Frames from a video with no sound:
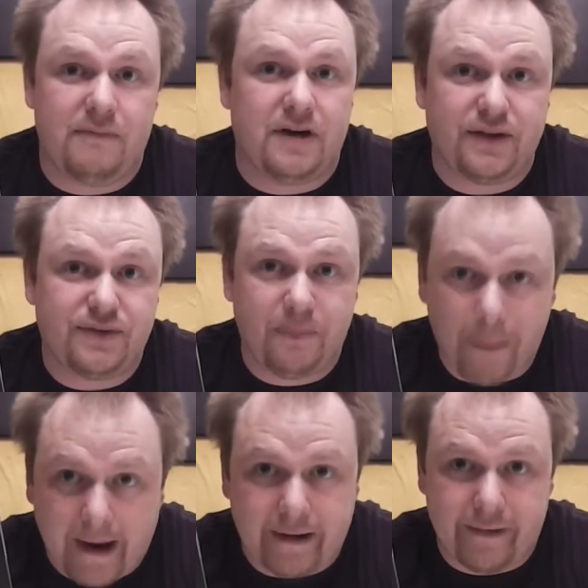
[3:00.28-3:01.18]

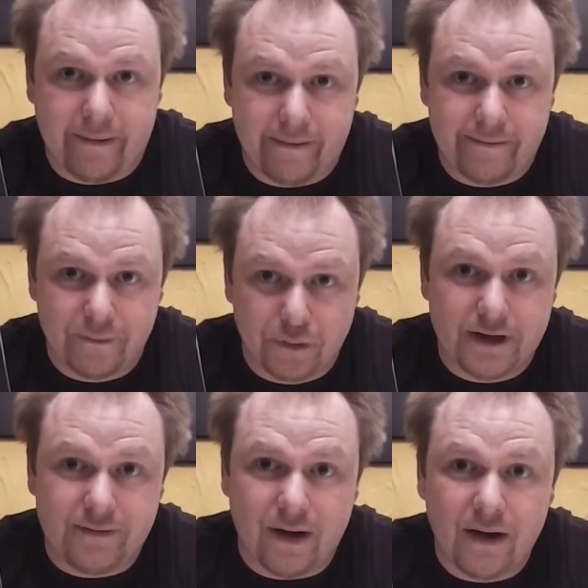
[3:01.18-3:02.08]
Respekt,
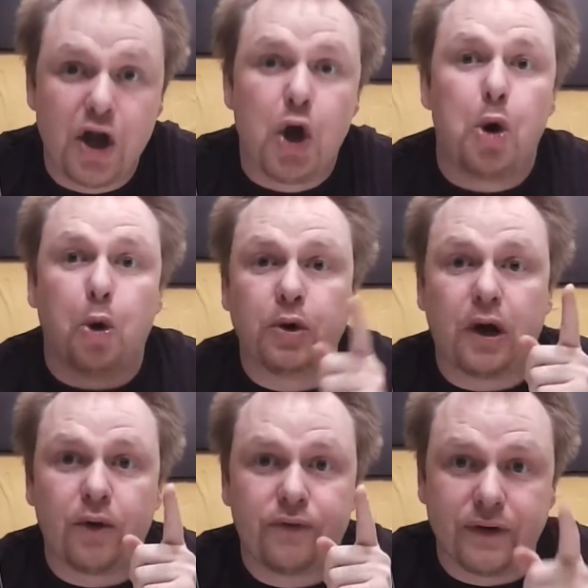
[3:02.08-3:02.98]
wirklich wahr. Und
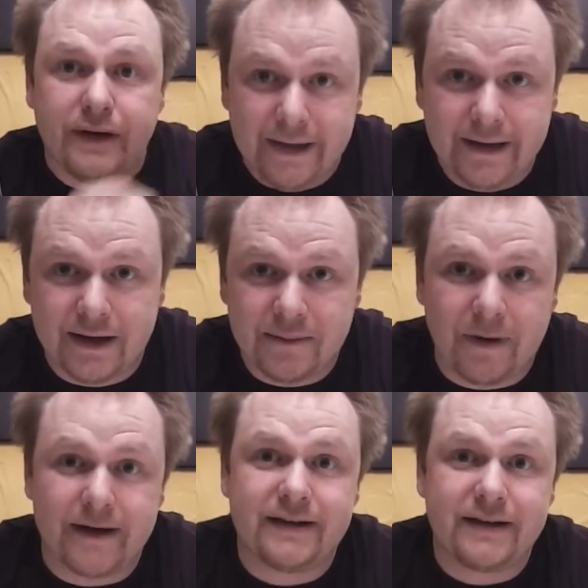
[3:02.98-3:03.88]
auch von ihr
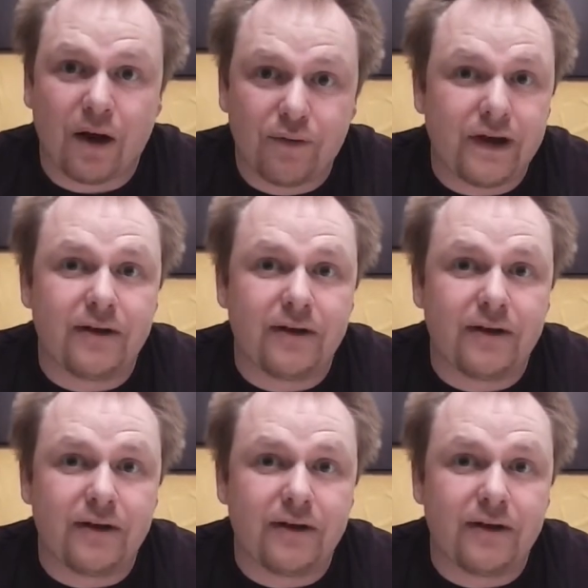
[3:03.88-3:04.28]
mache ich auf